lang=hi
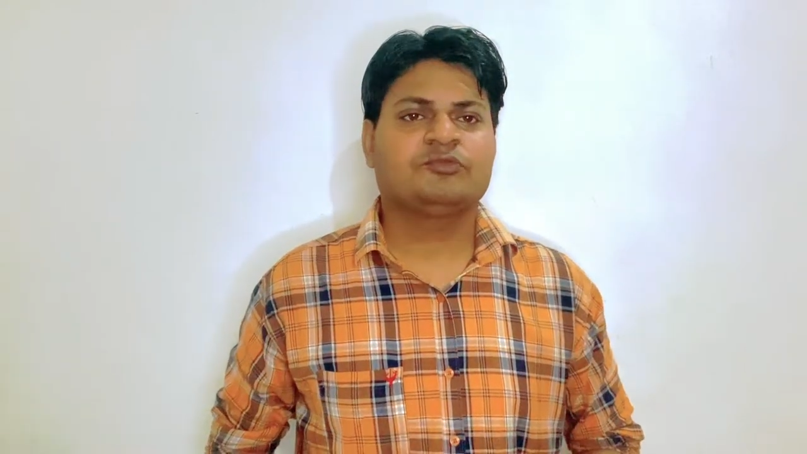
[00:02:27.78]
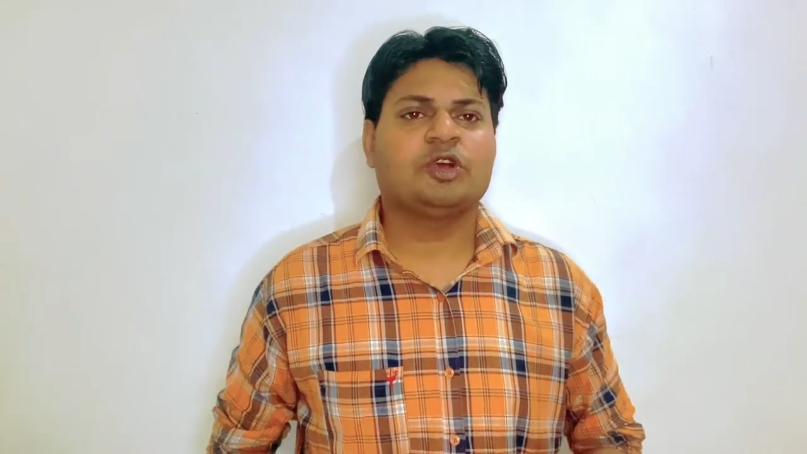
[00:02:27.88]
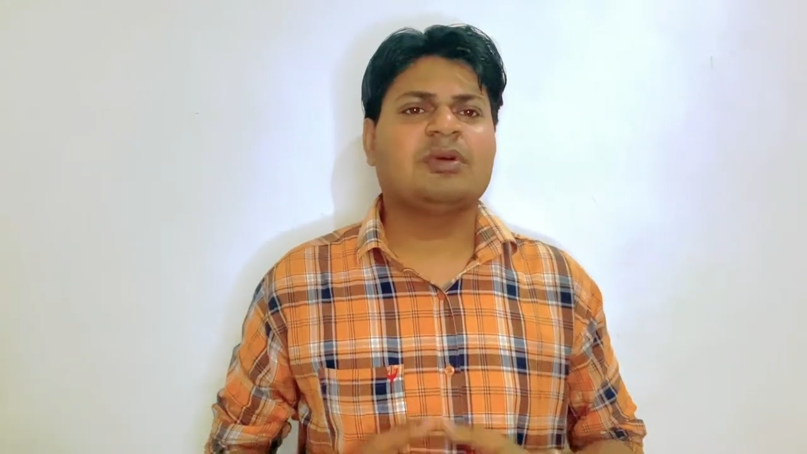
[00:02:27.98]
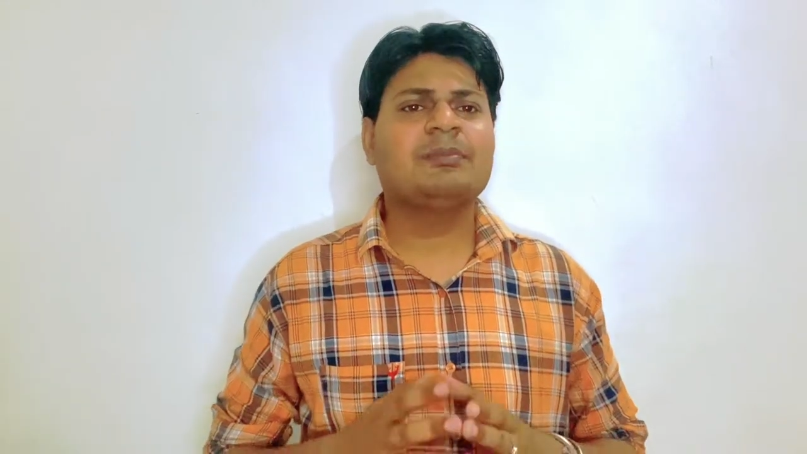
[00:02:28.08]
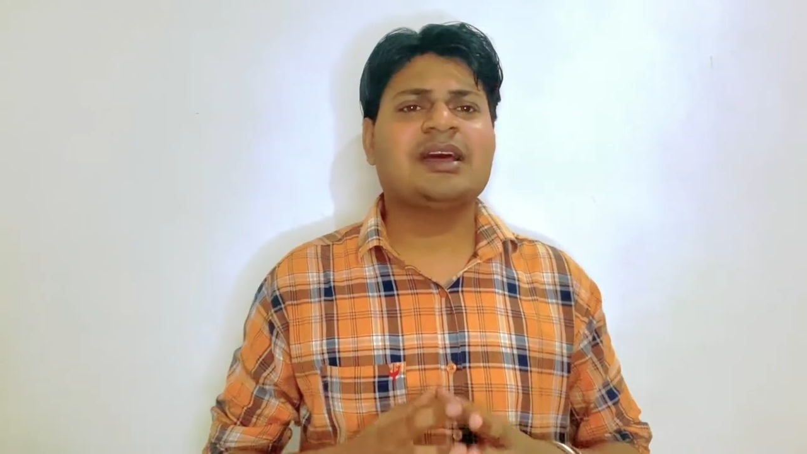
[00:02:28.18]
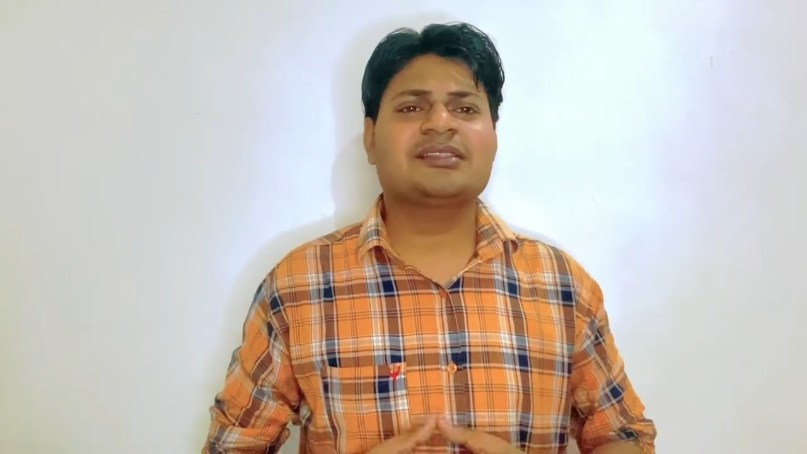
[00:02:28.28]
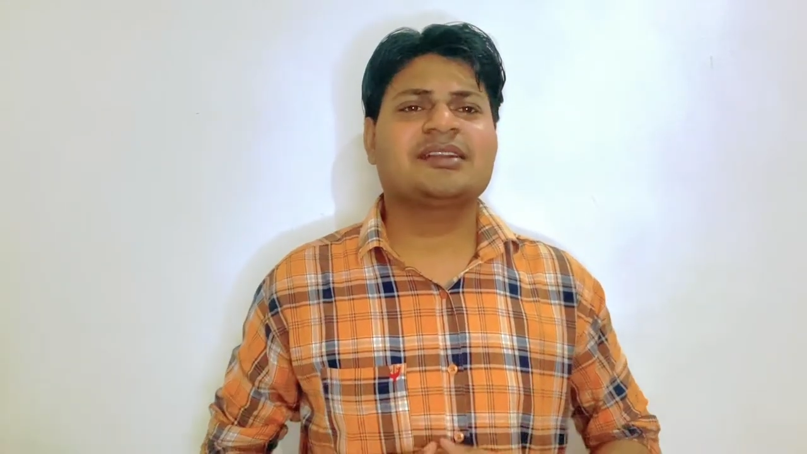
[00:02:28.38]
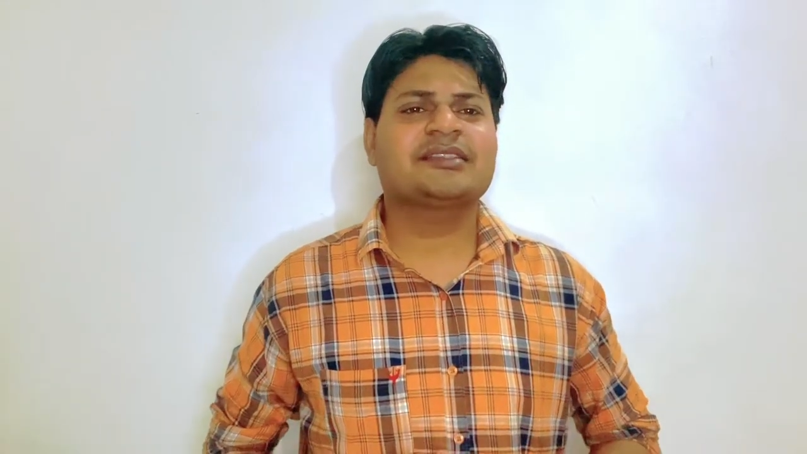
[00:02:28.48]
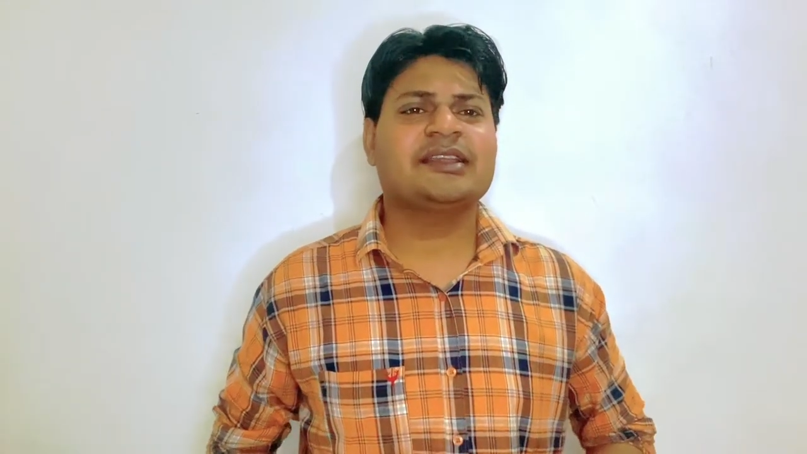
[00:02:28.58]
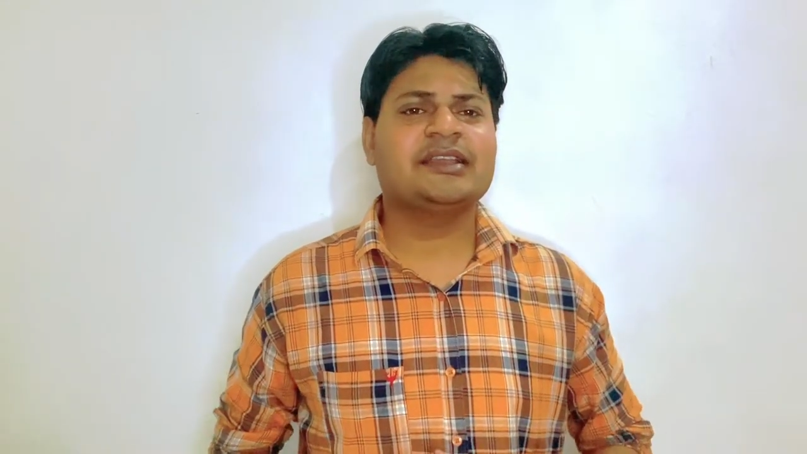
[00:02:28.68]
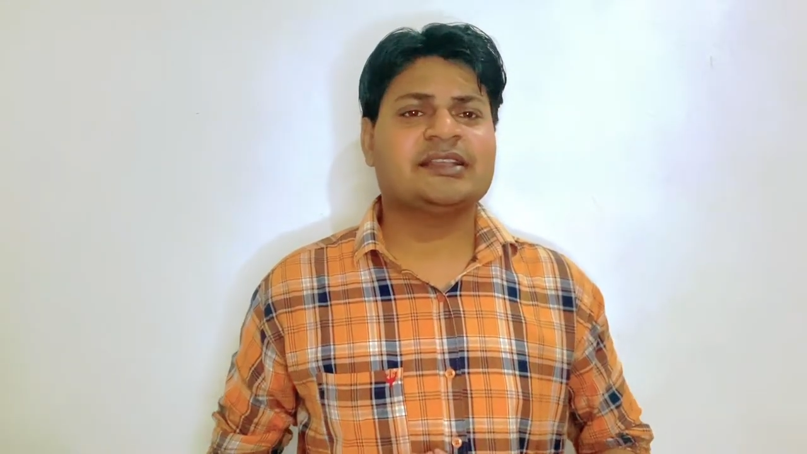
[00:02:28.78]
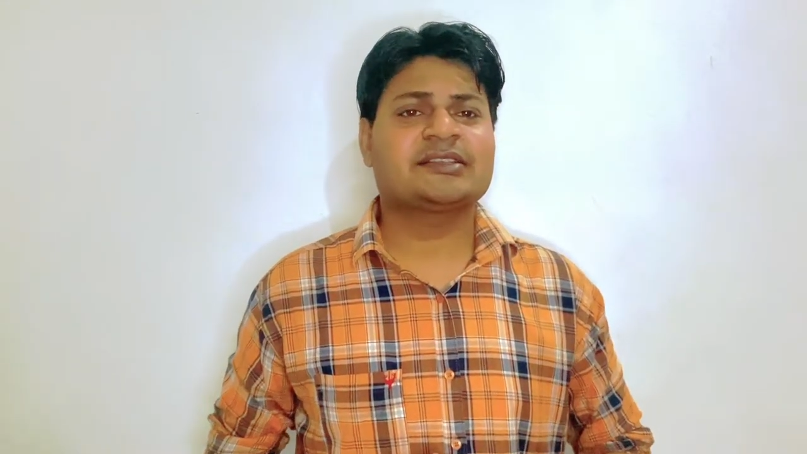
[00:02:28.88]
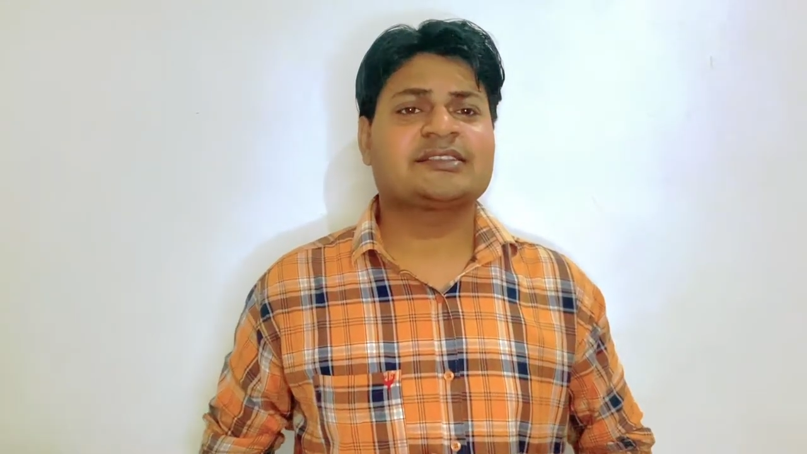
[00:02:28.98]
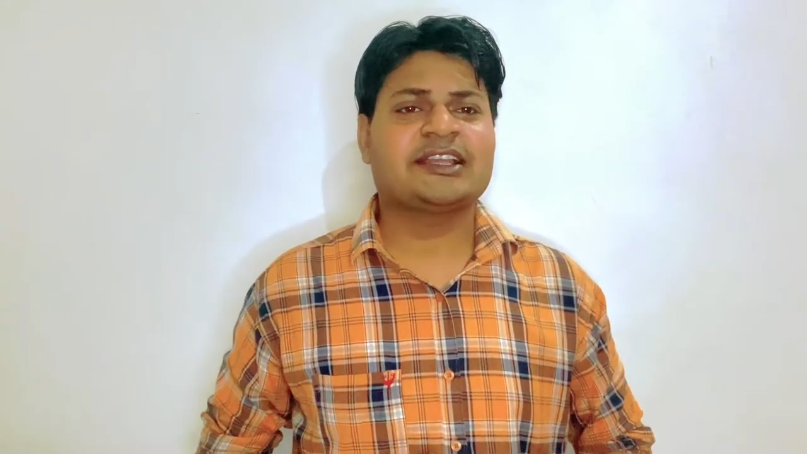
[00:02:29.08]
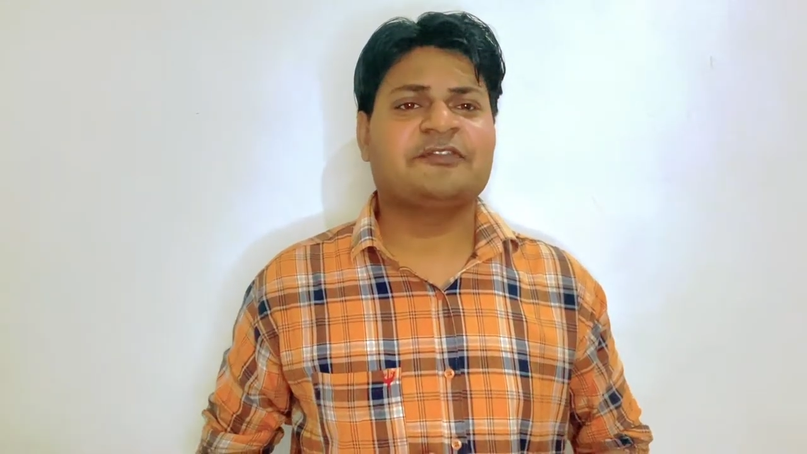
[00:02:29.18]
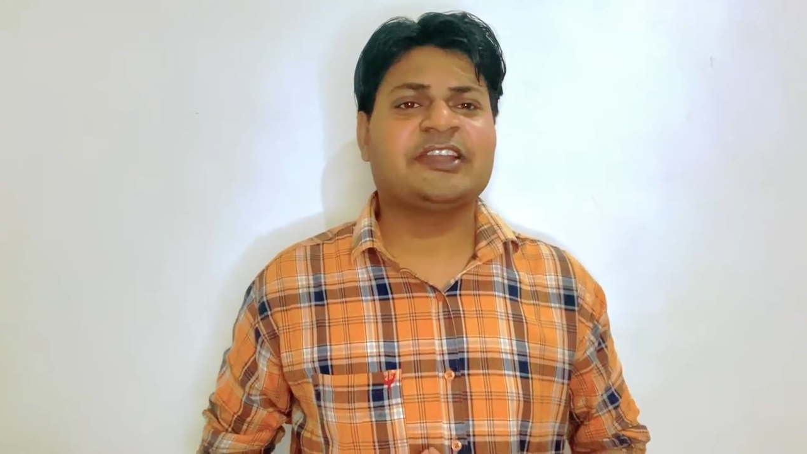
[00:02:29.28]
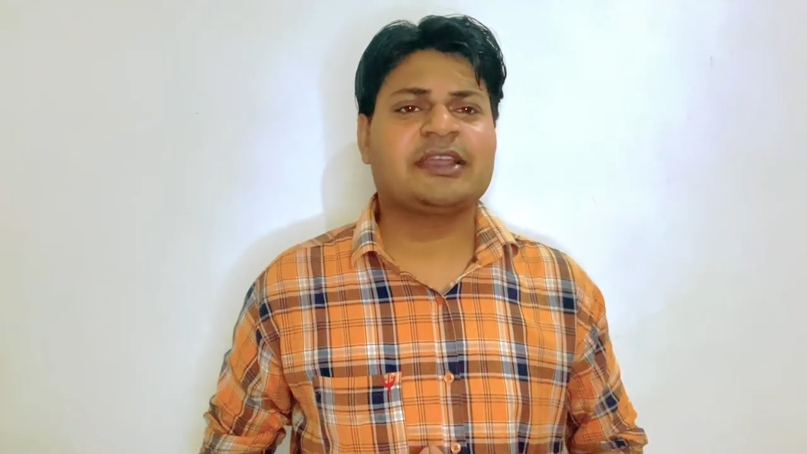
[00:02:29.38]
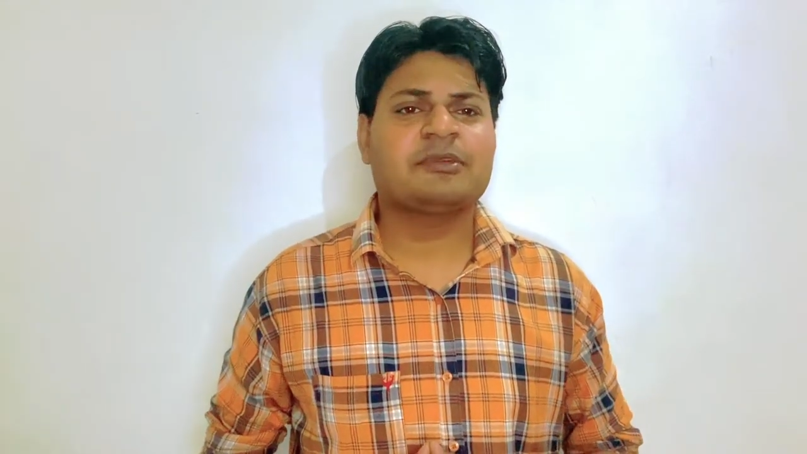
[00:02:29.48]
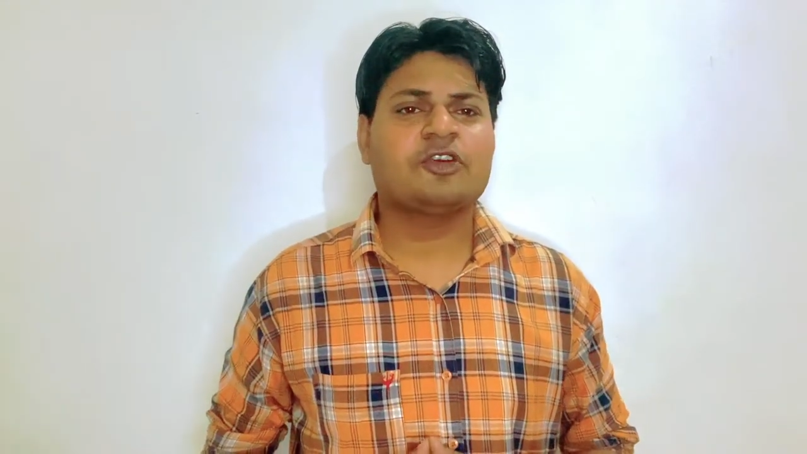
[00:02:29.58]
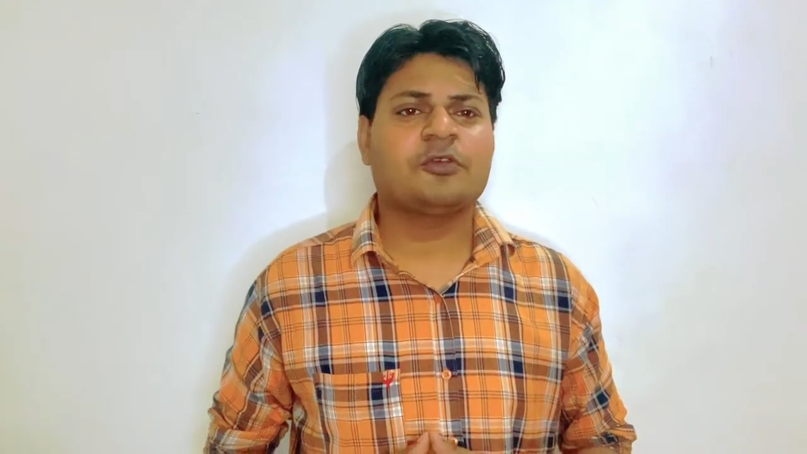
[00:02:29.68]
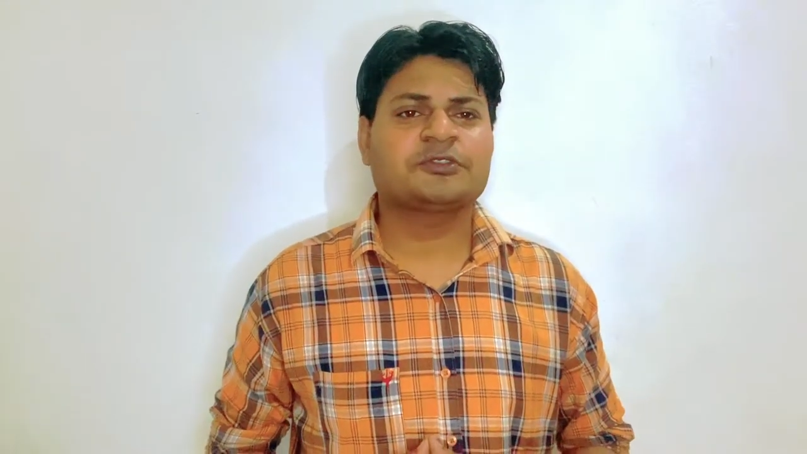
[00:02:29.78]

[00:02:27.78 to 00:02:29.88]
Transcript: तो अब हम बात करते हैं इसके सेल्फी कैमरा